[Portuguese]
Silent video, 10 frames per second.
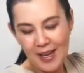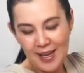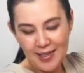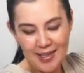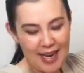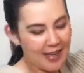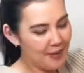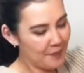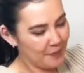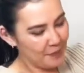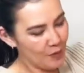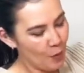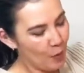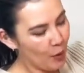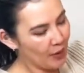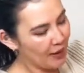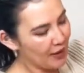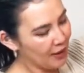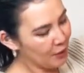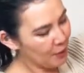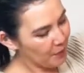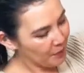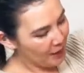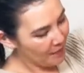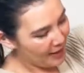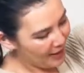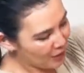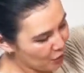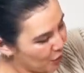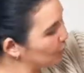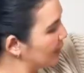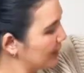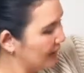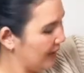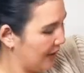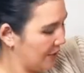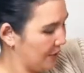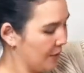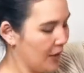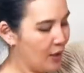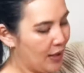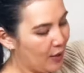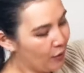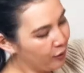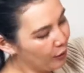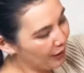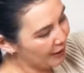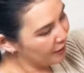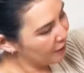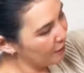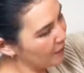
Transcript: Saia um pouquinho mais curta aqui o florido,